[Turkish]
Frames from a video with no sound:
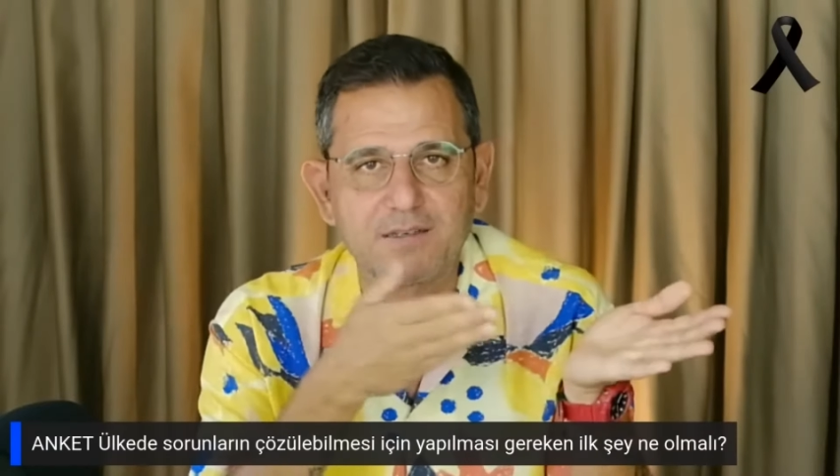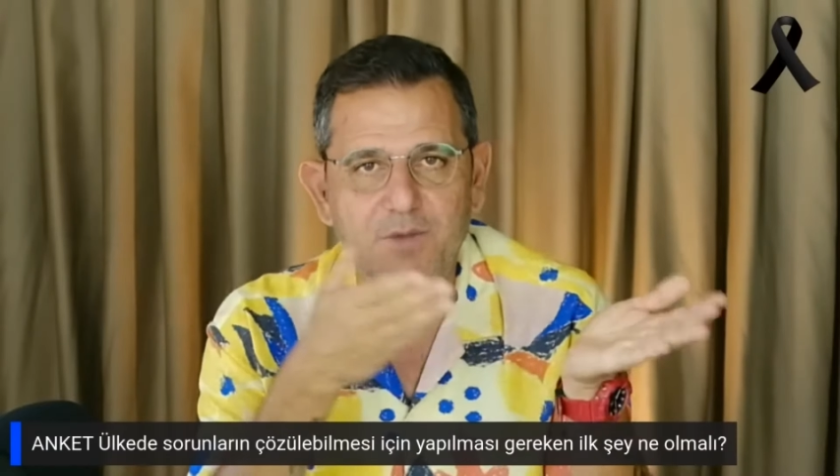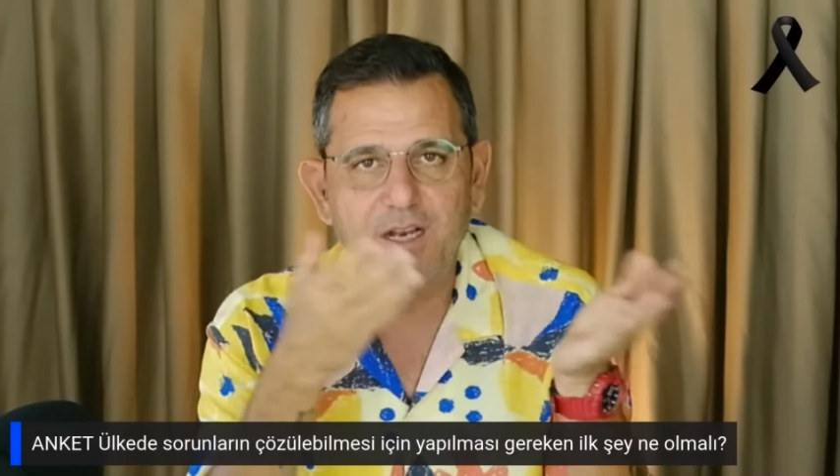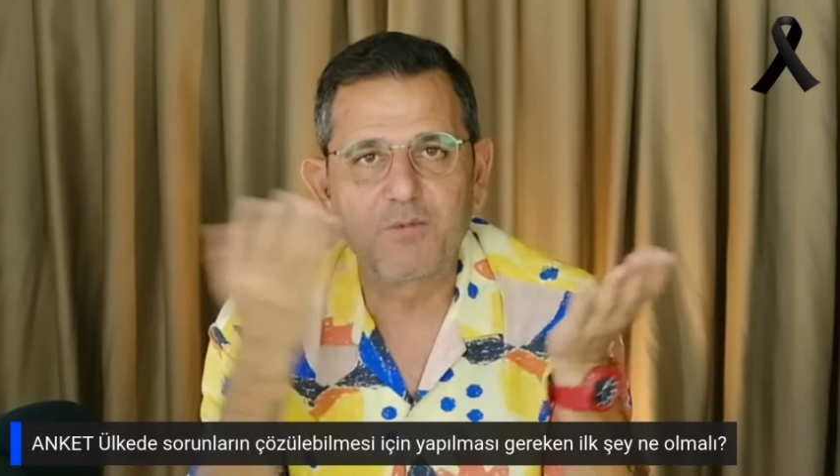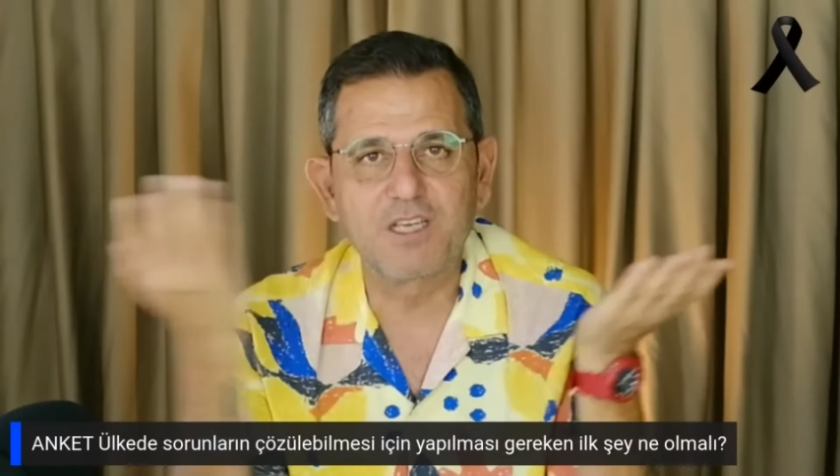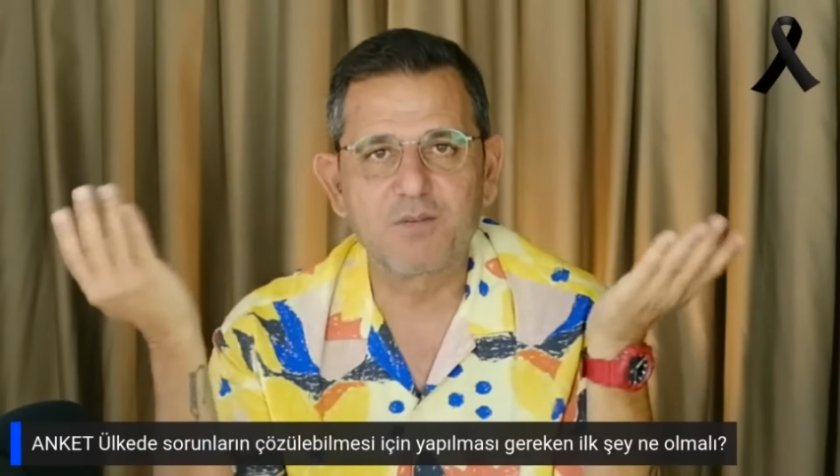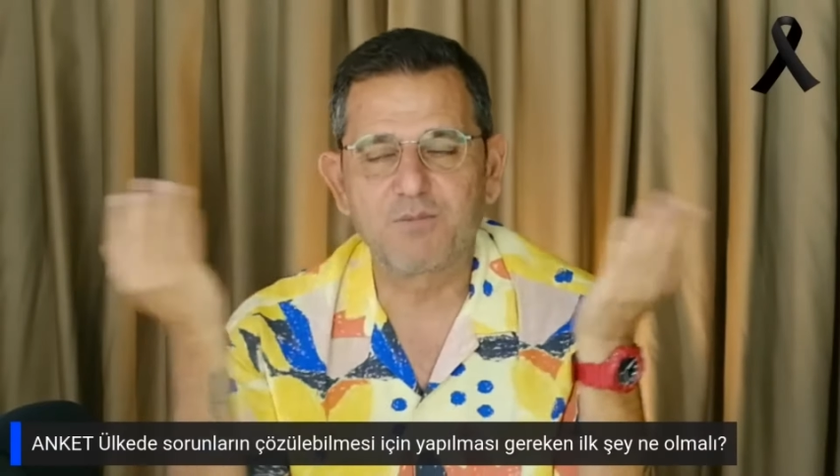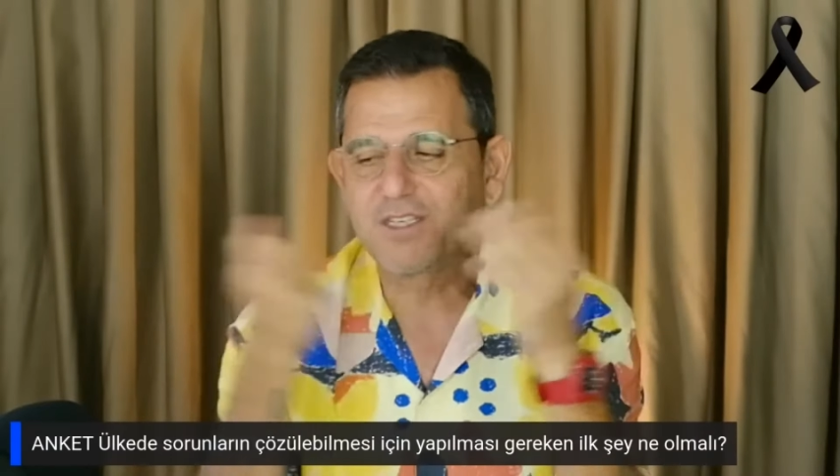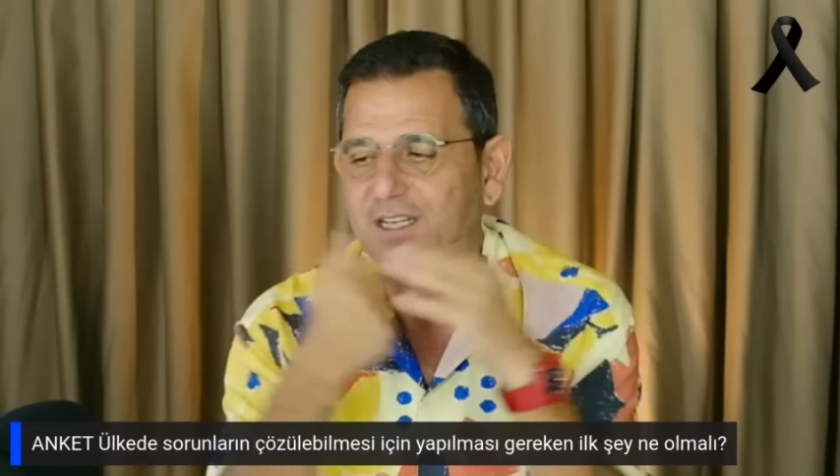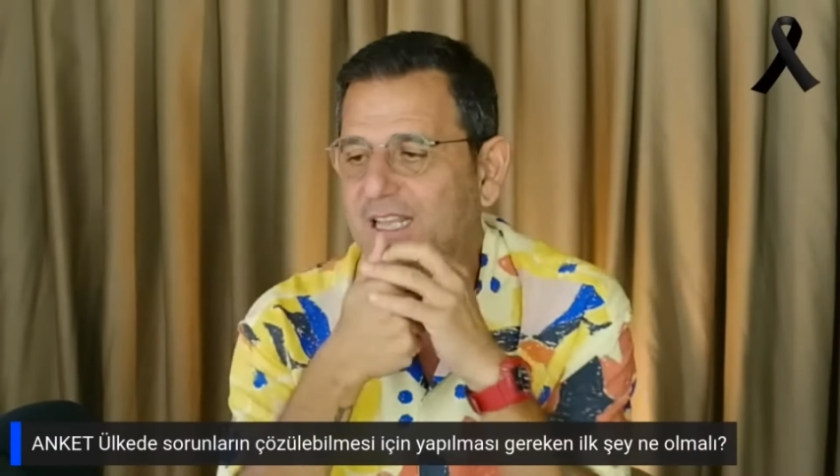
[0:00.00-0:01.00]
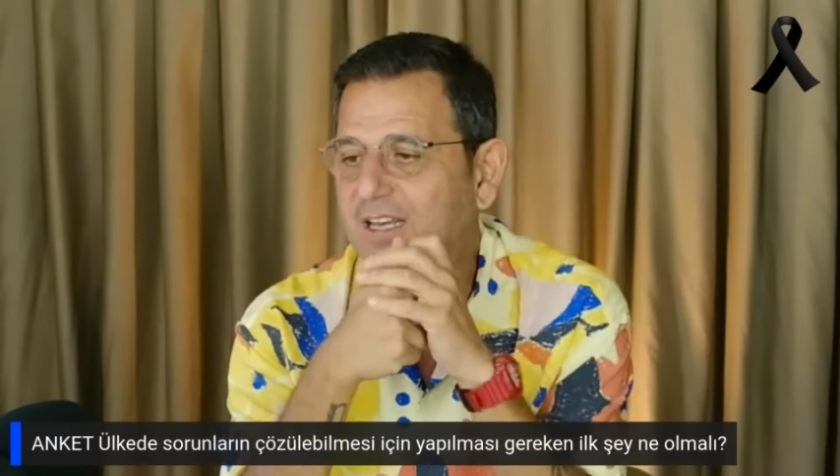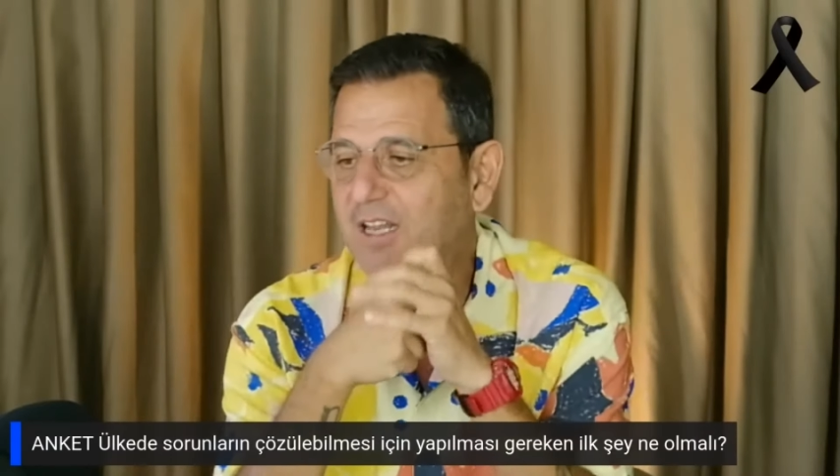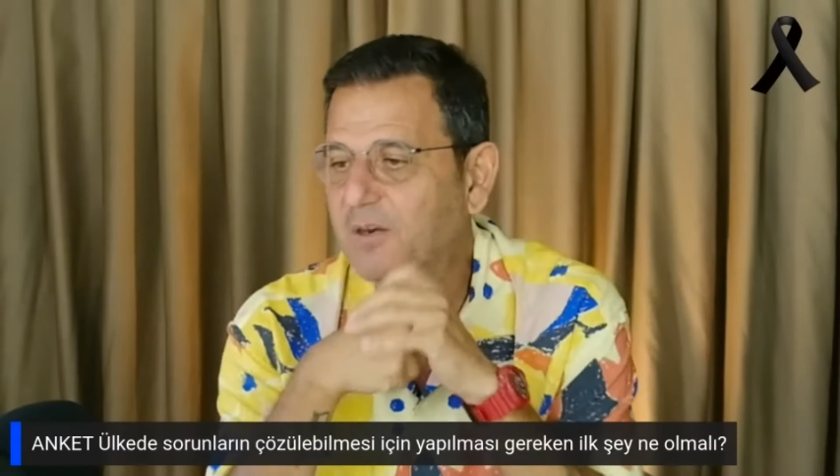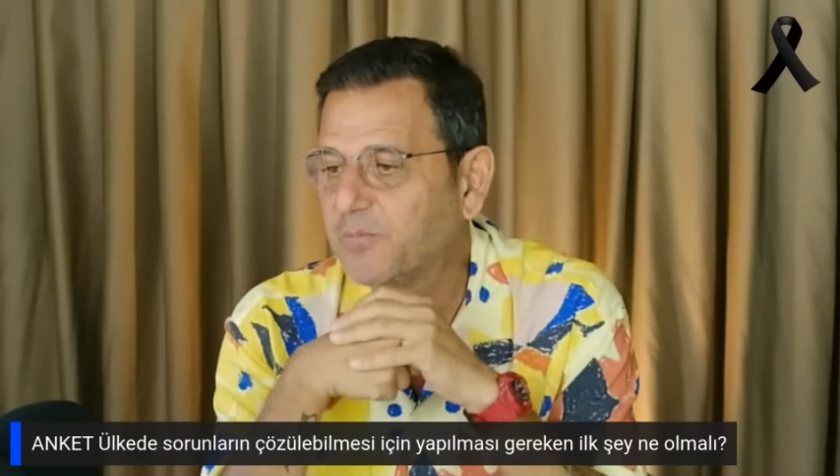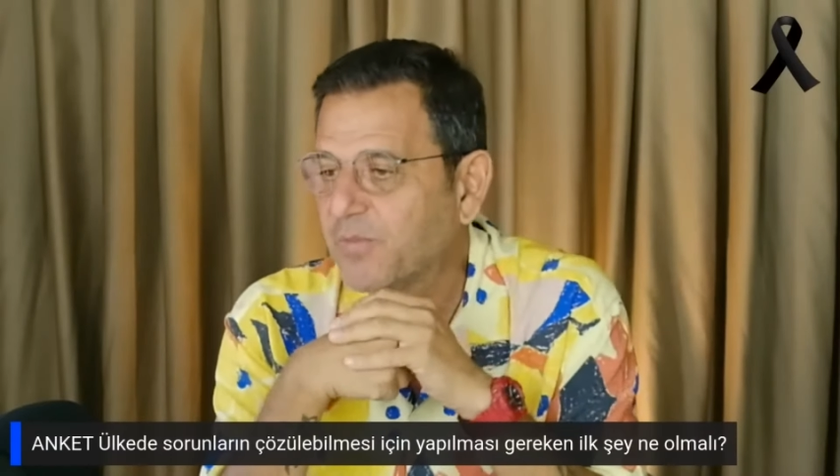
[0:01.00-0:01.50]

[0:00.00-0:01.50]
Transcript: Bana bir girmeyecekler yani.